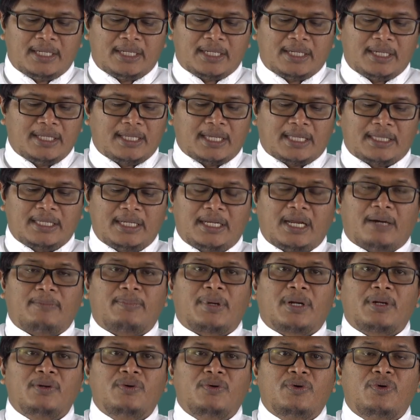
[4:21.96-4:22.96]
Kita
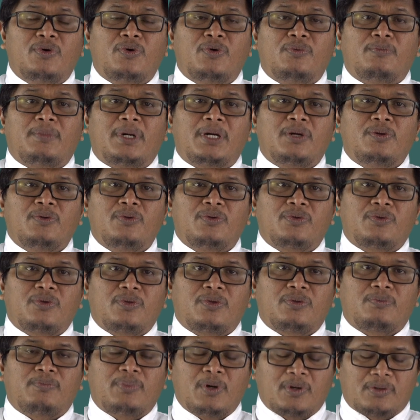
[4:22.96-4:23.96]
tidak perlu
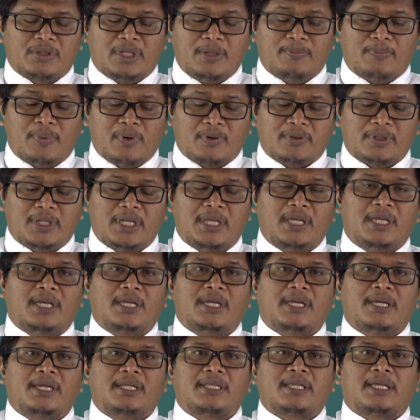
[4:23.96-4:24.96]
menuntut
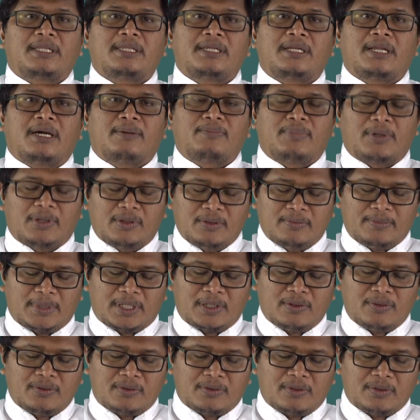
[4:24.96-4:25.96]
bukti-bukti, kita tidak perlu
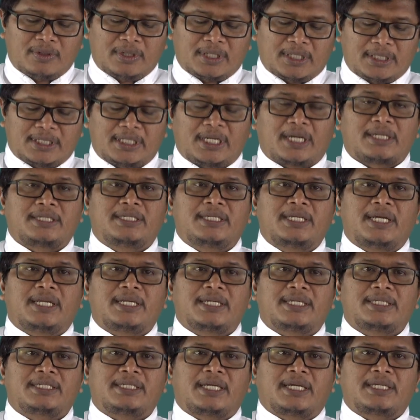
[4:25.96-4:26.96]
menuntut
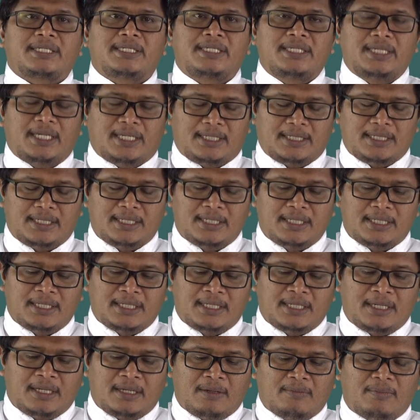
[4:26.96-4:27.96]
kesaksian-kesaksian.
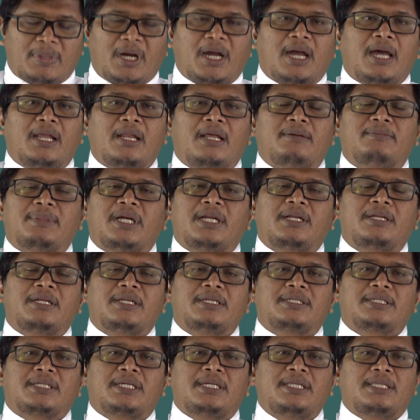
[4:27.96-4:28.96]

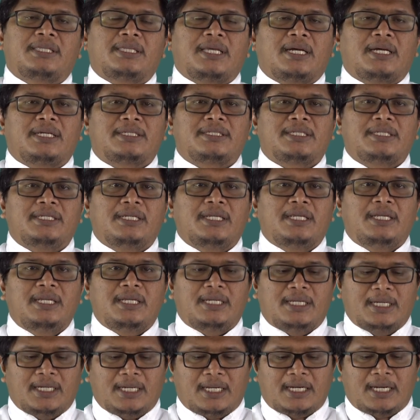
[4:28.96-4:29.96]
Pengalaman kita
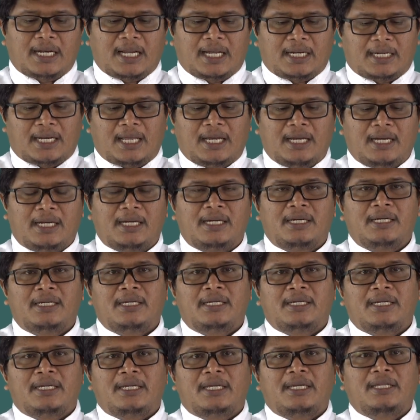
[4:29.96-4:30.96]
sendiri dengan Allah
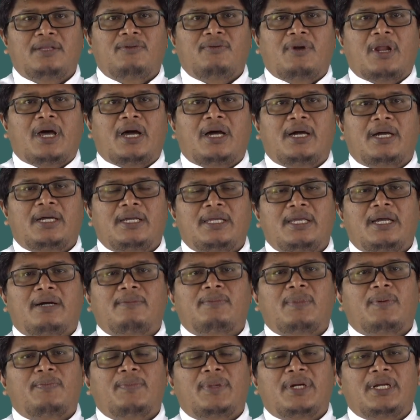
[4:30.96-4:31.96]
itulah
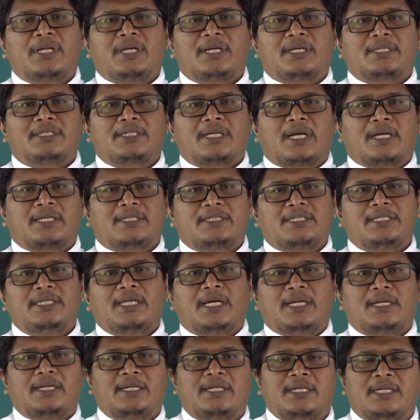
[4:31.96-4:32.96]
yang memberi
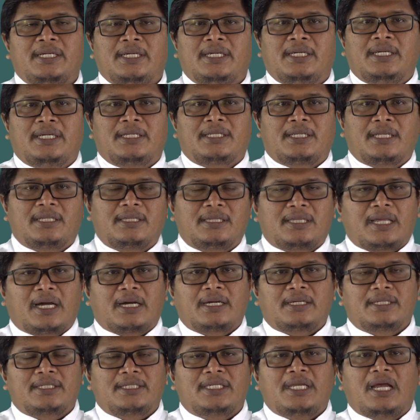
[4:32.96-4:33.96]
kesaksian
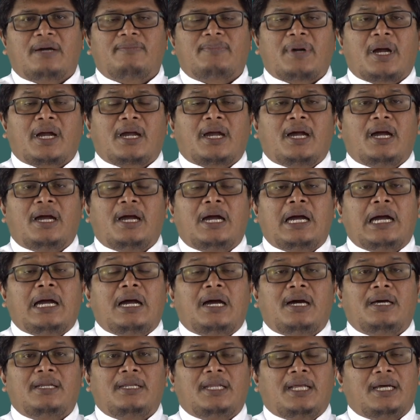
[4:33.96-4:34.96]
tentang siapakah
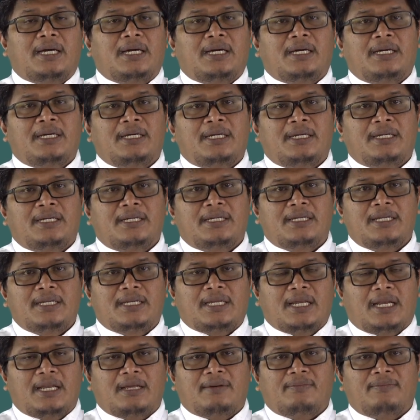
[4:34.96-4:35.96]
Allah di
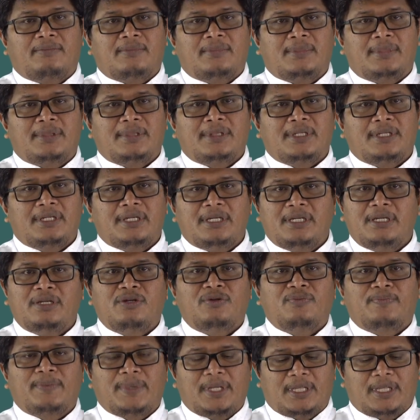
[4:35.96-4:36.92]
dalam hidup